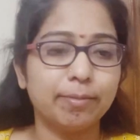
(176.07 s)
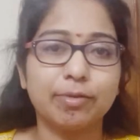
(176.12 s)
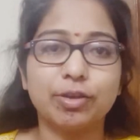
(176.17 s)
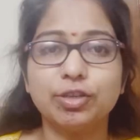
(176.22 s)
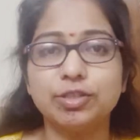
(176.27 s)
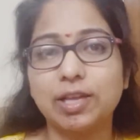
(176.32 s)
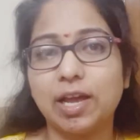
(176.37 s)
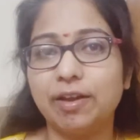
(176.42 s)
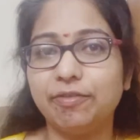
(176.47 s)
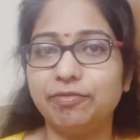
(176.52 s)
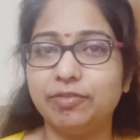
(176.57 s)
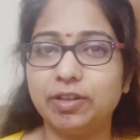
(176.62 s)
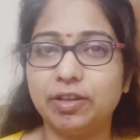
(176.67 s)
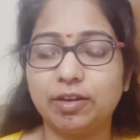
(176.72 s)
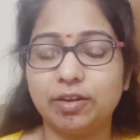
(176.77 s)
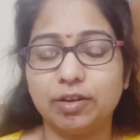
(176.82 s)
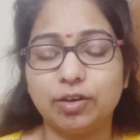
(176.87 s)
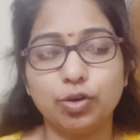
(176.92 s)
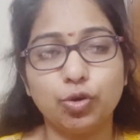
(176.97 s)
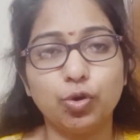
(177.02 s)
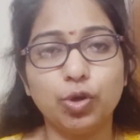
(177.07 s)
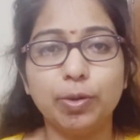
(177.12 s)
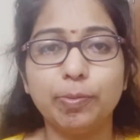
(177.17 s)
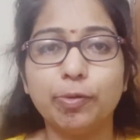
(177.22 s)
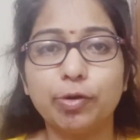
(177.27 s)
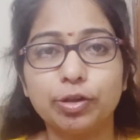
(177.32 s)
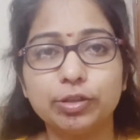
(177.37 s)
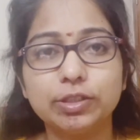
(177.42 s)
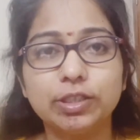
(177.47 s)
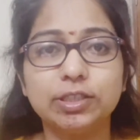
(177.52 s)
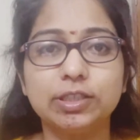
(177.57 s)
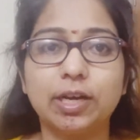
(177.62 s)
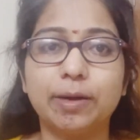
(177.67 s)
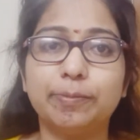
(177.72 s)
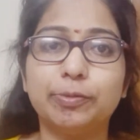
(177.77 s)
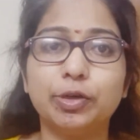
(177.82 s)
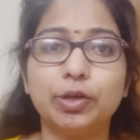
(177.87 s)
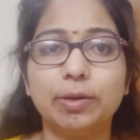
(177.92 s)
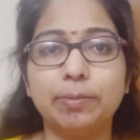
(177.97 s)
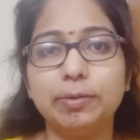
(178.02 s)
பிகாஸ் ஆஃப்டர் குட்டி
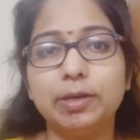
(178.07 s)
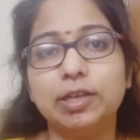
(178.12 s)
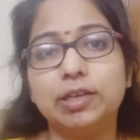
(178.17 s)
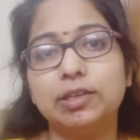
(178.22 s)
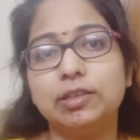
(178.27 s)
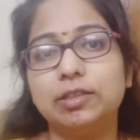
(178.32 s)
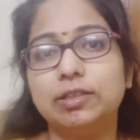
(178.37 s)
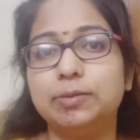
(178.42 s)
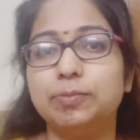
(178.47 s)
பிறந்ததுக்கப்புறம் நம்மளுக்கு